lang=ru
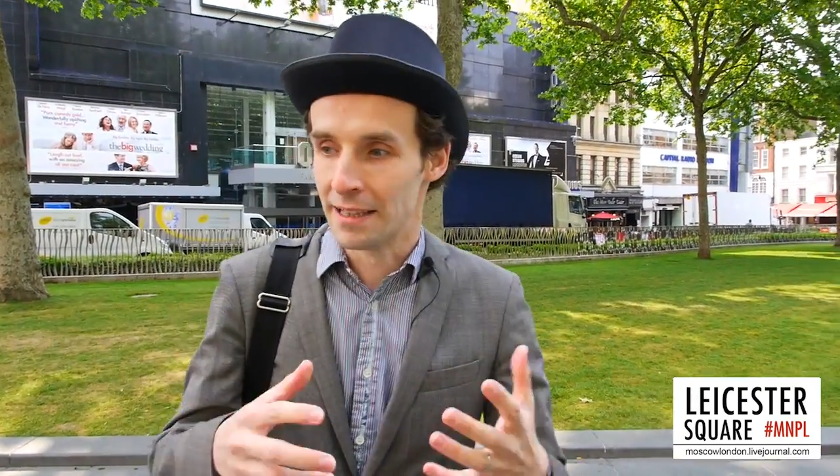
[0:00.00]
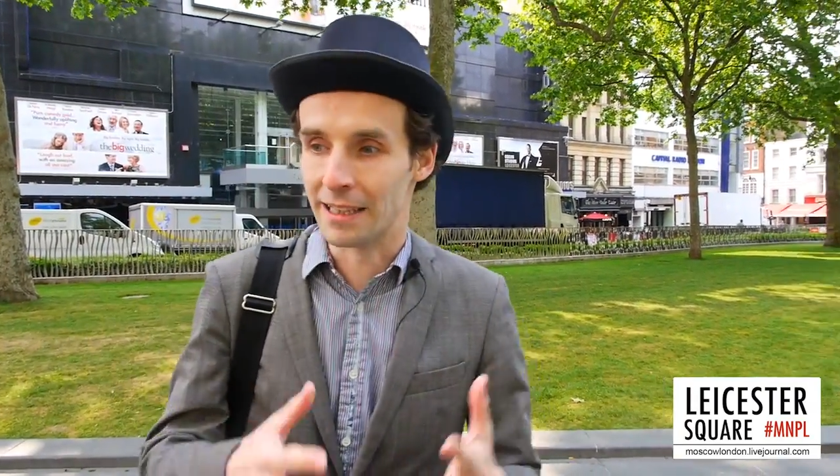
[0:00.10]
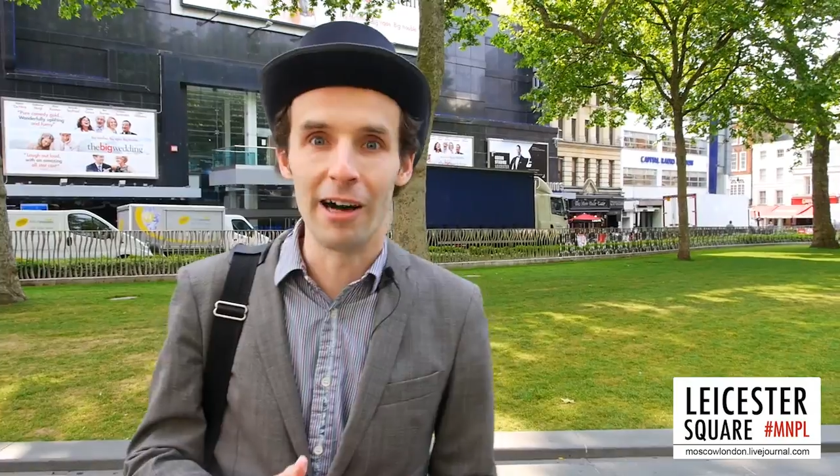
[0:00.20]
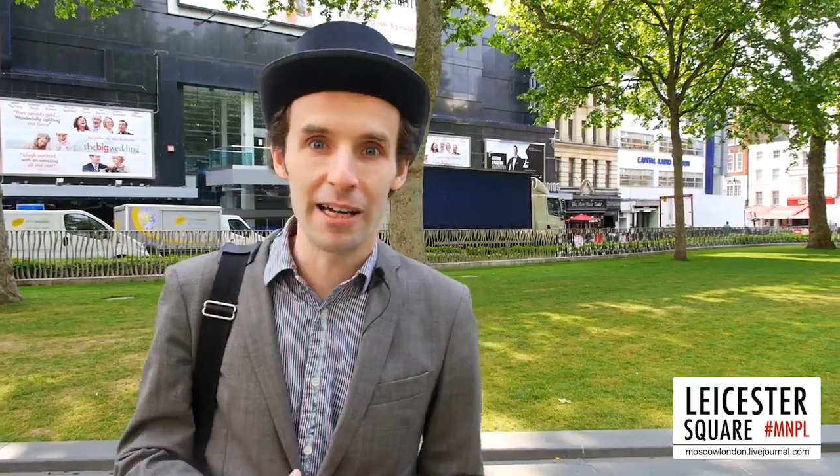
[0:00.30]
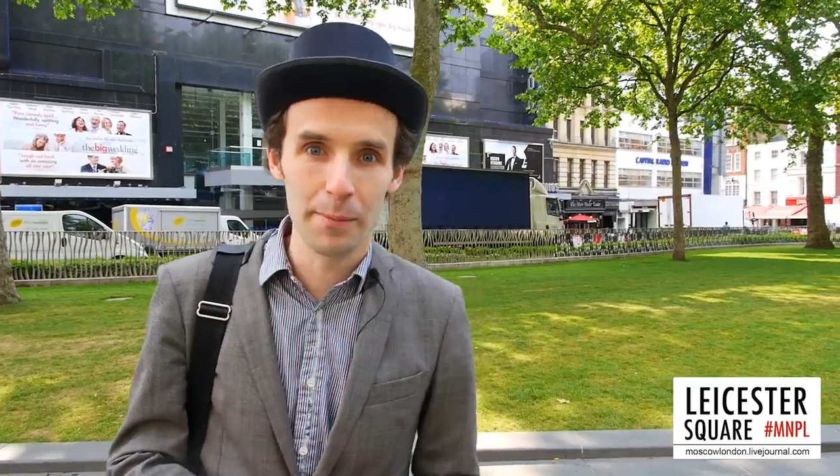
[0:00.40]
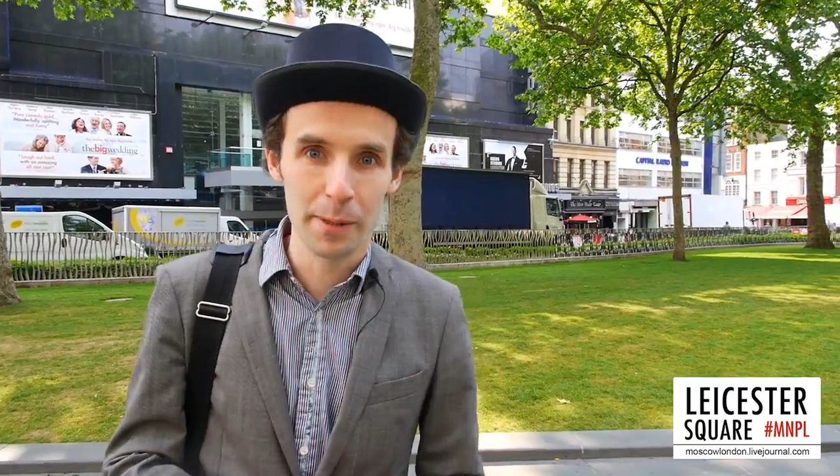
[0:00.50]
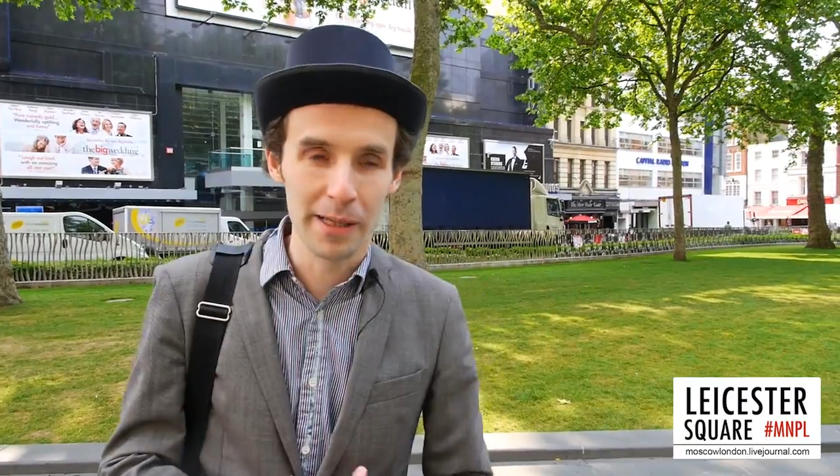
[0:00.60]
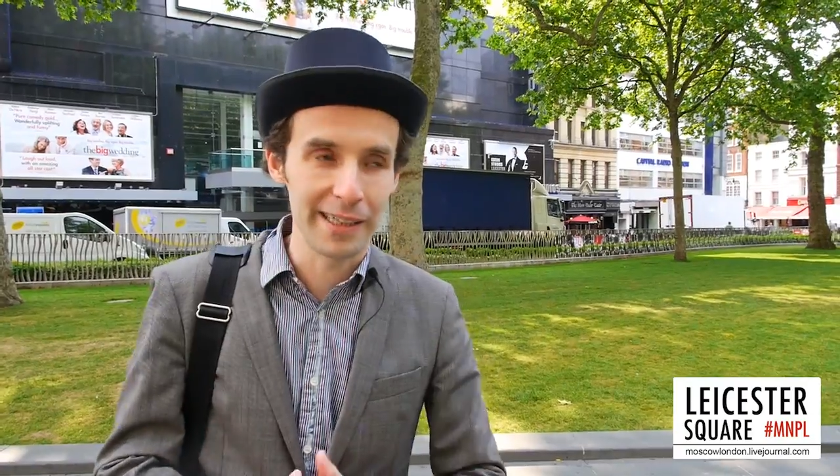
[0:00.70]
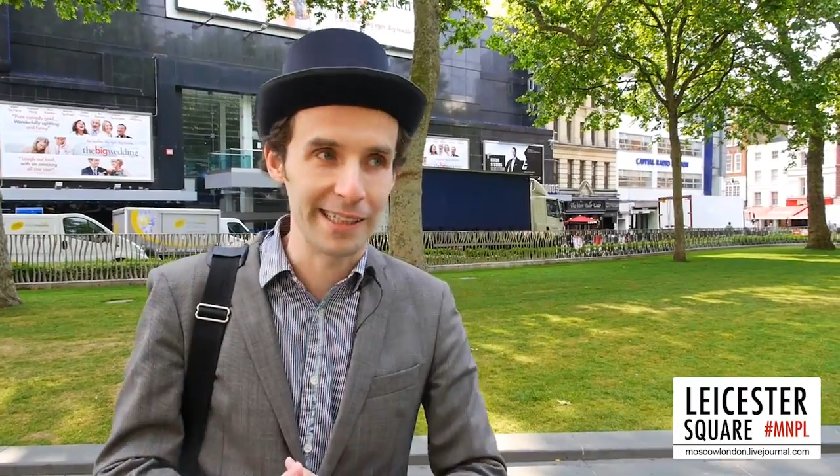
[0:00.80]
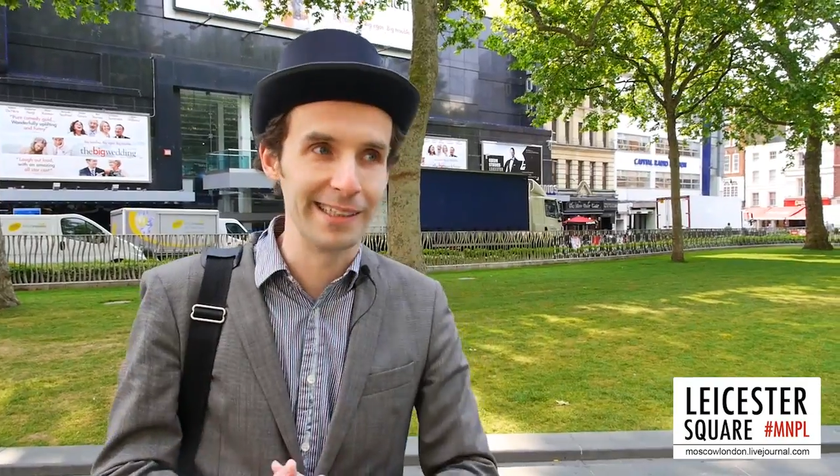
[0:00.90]
На дворе
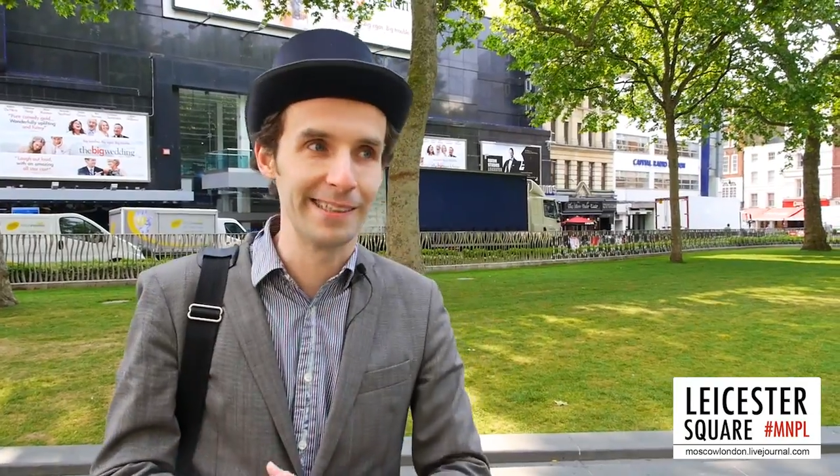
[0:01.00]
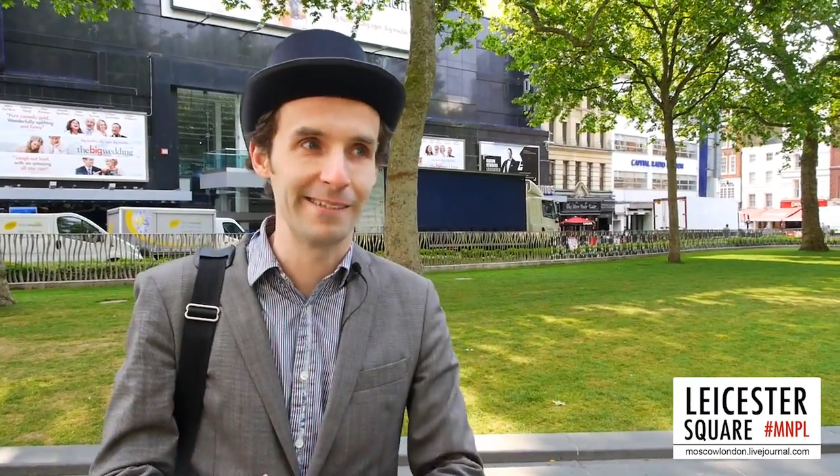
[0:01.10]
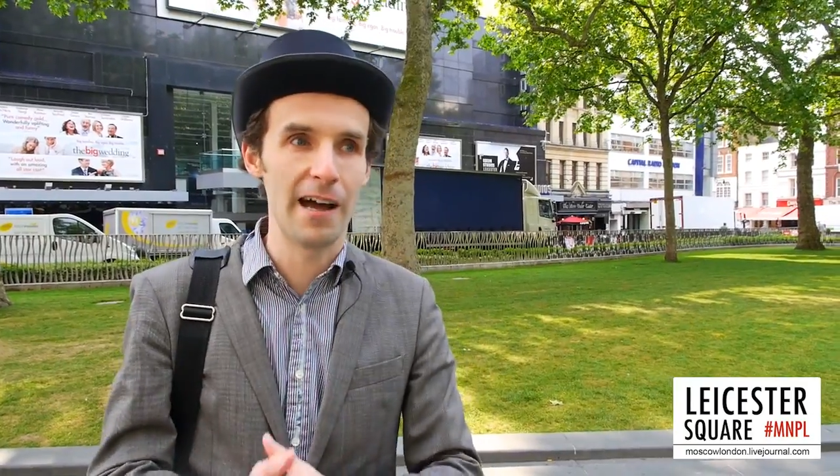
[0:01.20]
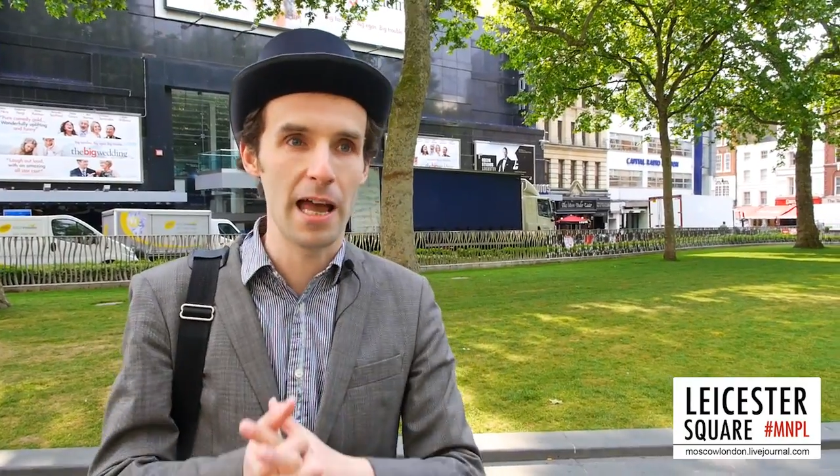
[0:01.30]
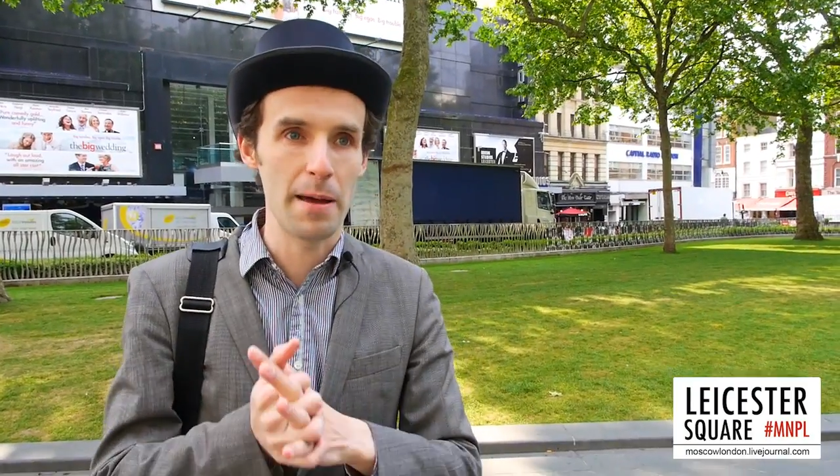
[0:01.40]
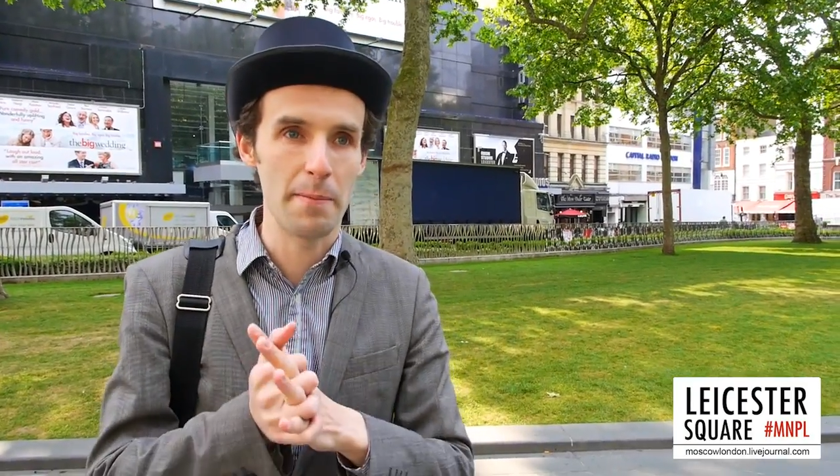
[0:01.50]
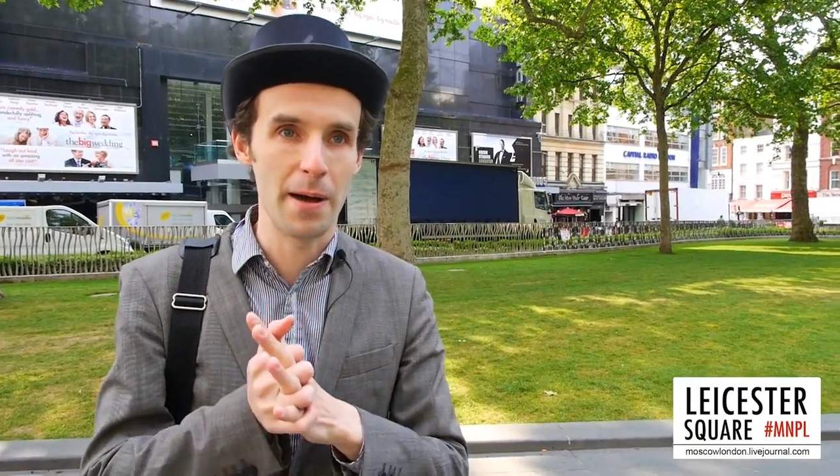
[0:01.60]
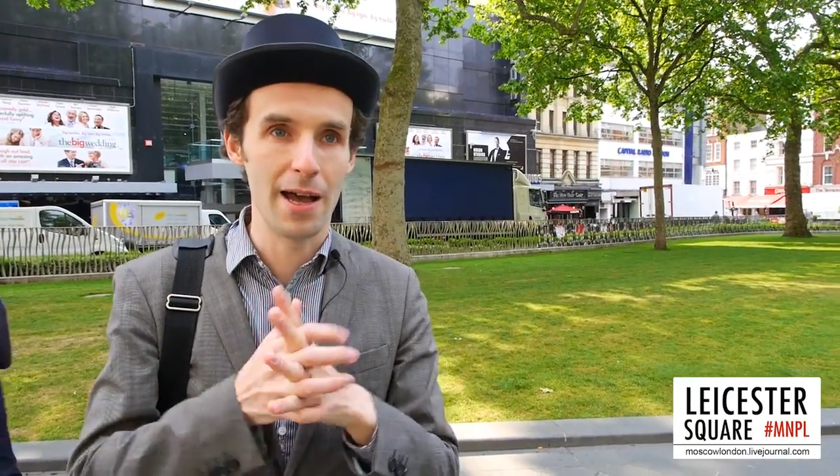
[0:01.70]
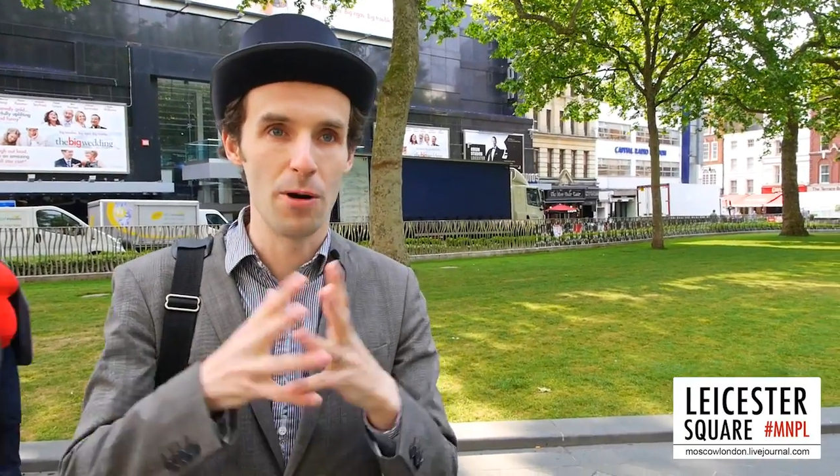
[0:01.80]
была так называемая